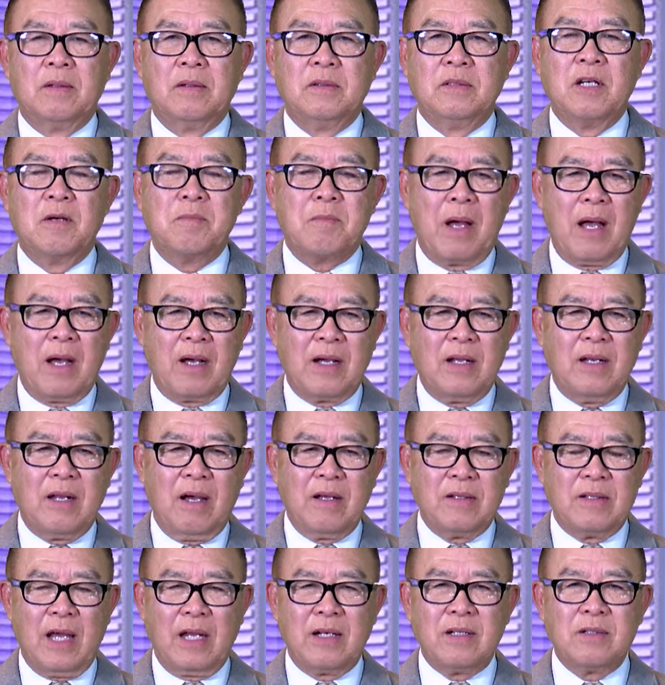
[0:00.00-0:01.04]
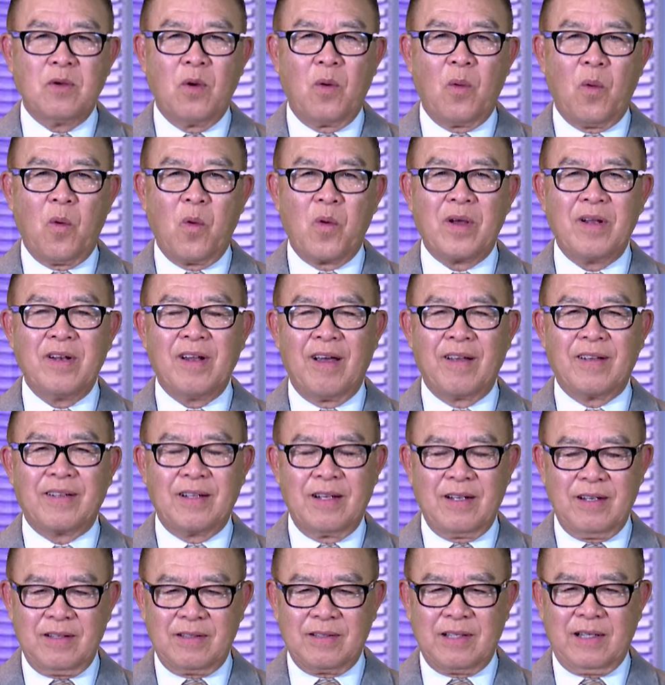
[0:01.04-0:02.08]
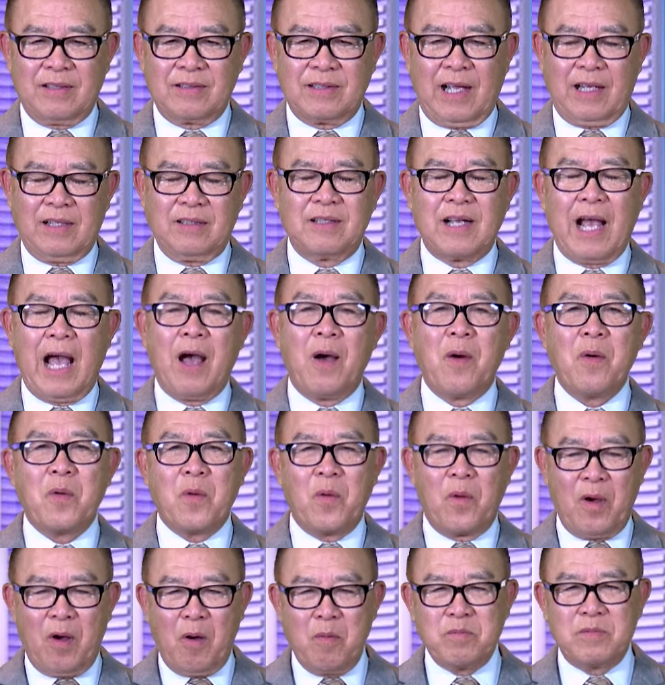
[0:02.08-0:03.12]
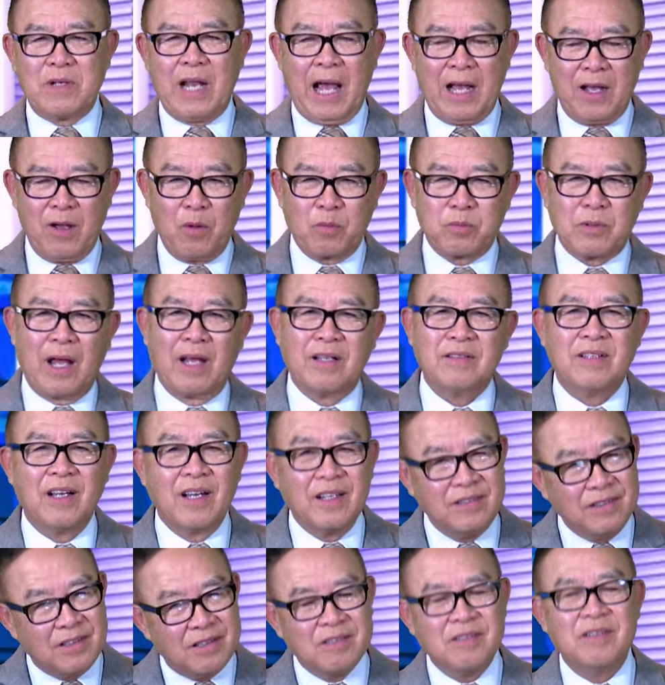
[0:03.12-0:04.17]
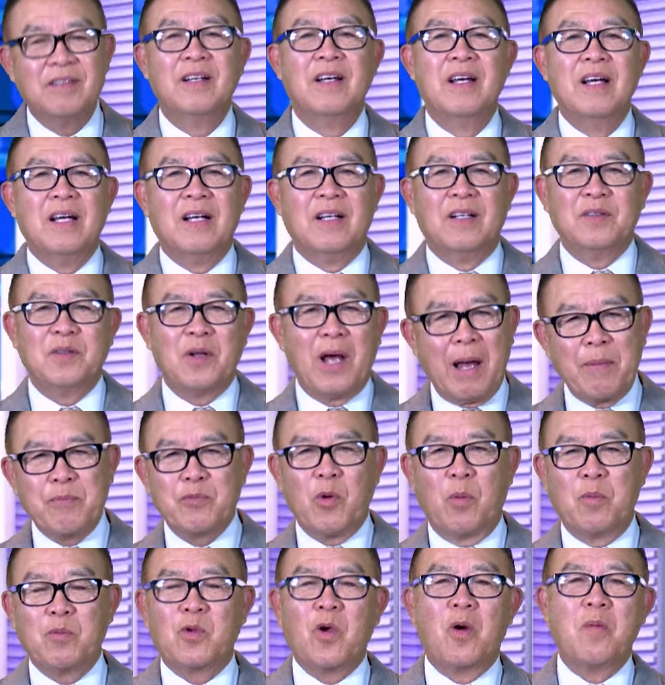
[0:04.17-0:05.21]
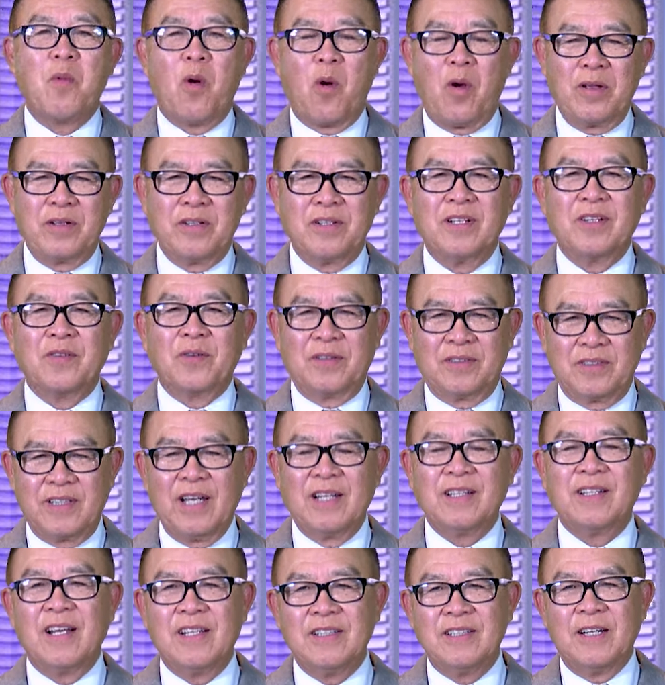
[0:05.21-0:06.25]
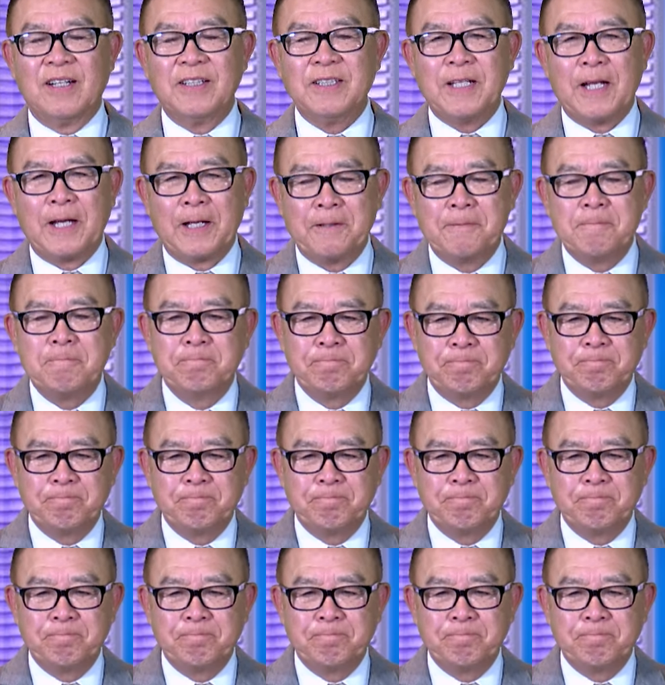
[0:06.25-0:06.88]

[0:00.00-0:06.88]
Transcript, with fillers: Nhưng mà cái lời nhắn nhủ, cái lời cảnh cáo của ông Lạc Ngọc Thành hình như áp dụng cho mọi người của trên thế giới này.